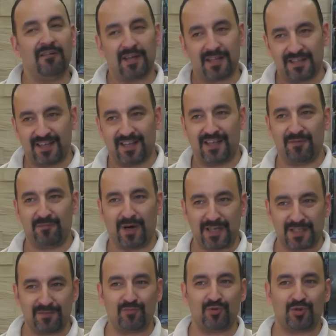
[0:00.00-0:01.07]
Evet e,
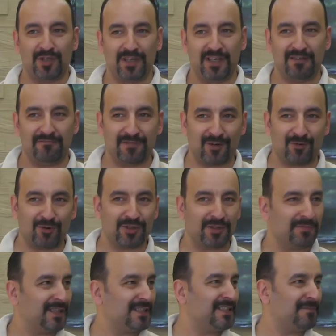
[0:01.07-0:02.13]
bazı müşterilerim var
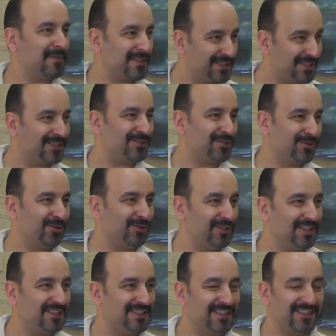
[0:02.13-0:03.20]
orada biraz yemek sıkıntısı olduğu
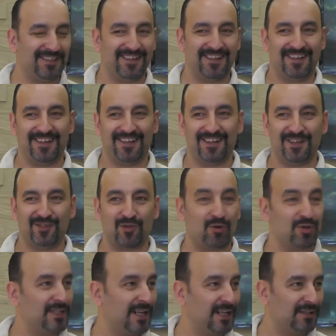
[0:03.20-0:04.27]
için e,
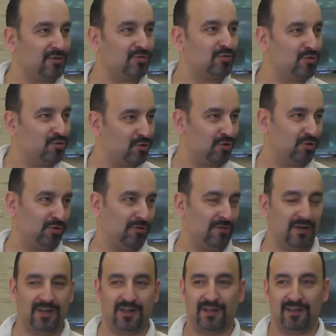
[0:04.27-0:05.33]
özellikle sucuk
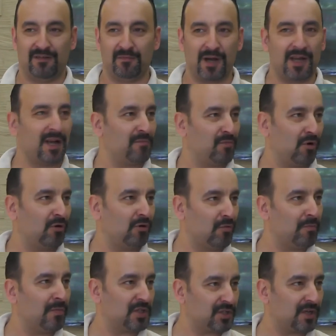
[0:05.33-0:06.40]
e, bayağı bir
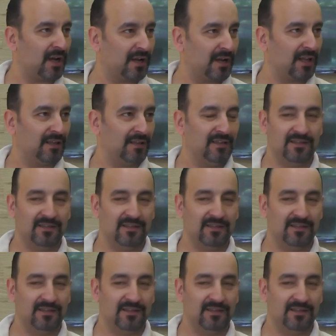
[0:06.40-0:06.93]
10-15 kangal